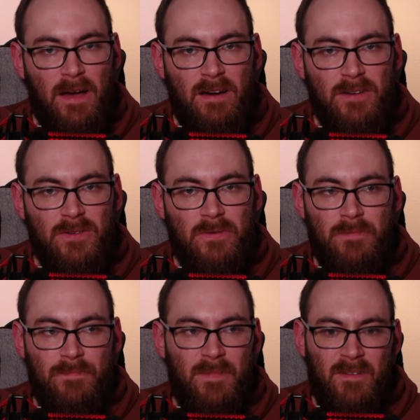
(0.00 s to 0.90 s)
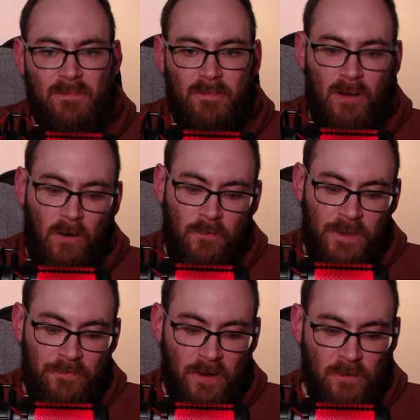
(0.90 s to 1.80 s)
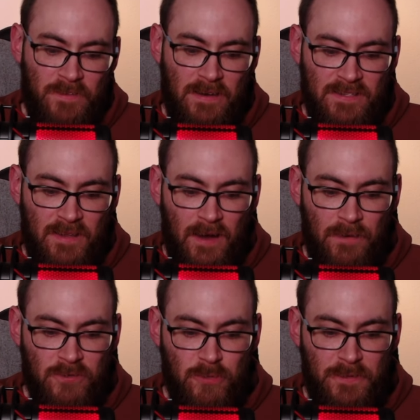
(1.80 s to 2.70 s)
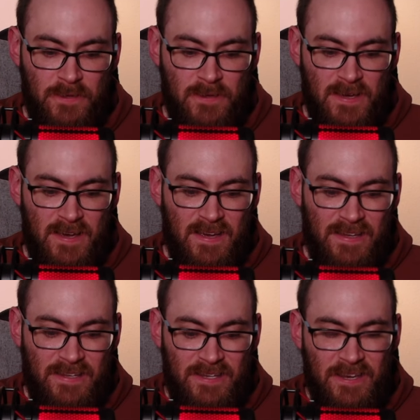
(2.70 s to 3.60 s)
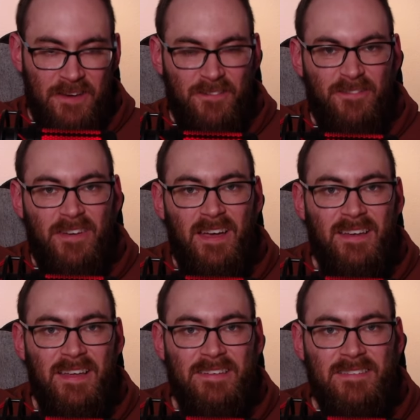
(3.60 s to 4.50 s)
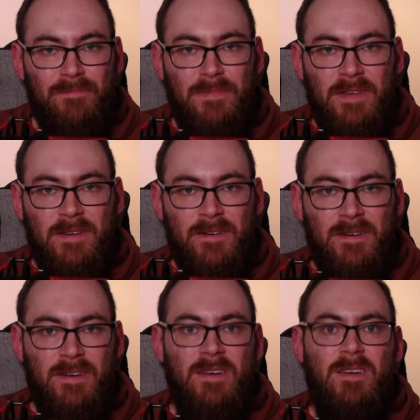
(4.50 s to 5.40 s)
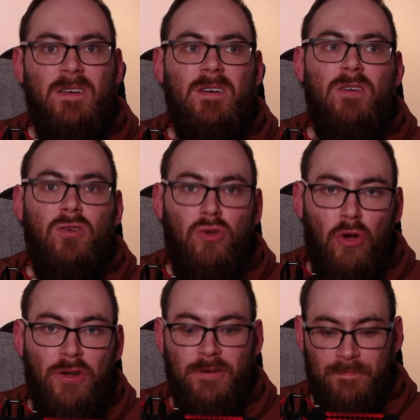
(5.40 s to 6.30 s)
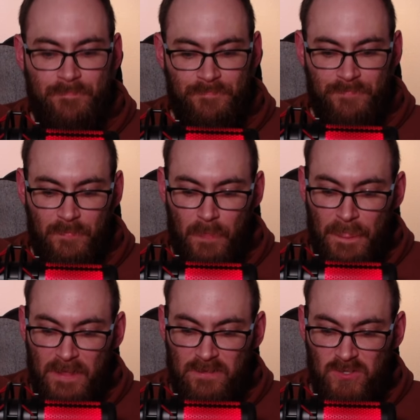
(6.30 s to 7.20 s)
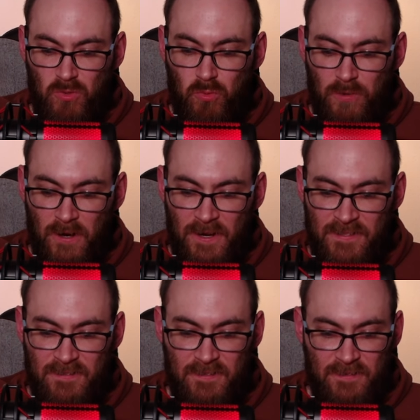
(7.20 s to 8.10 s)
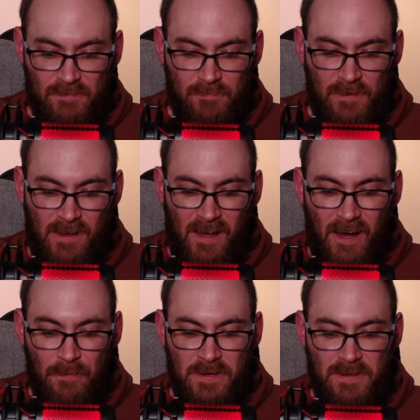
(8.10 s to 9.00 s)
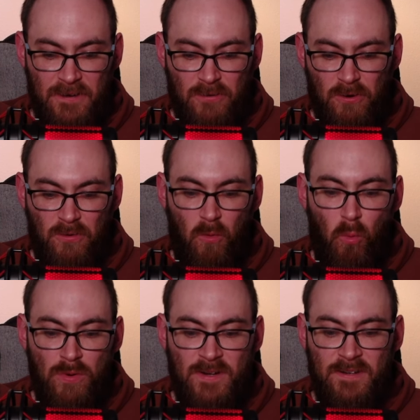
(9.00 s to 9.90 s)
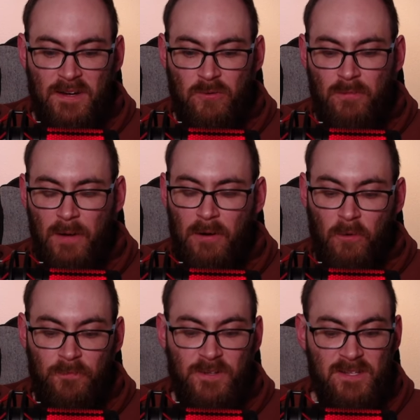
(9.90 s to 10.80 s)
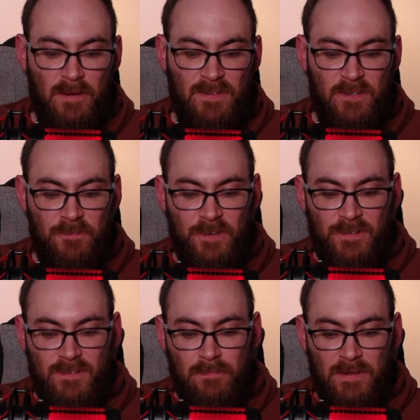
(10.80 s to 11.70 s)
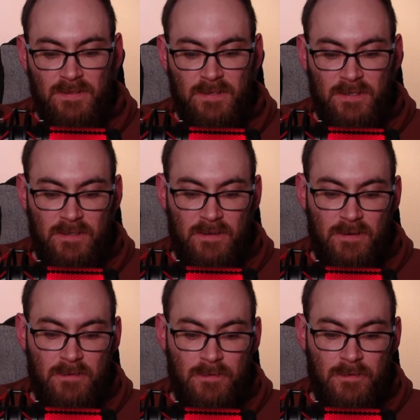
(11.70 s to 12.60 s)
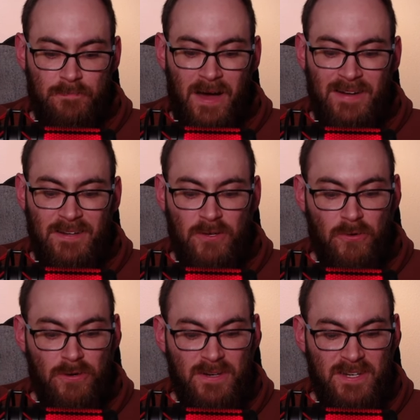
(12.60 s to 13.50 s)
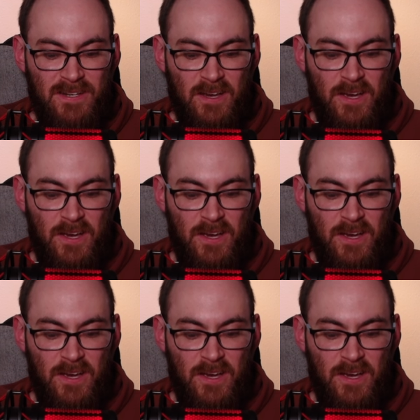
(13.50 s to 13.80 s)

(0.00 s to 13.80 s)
Also, auf jeden Fall auf der Liste haben das Spiel. Ich werde es mir gönnen. Zu guter Letzt habe ich dann noch ohne Datum, aber auch für 2024 ähm, angekündigt,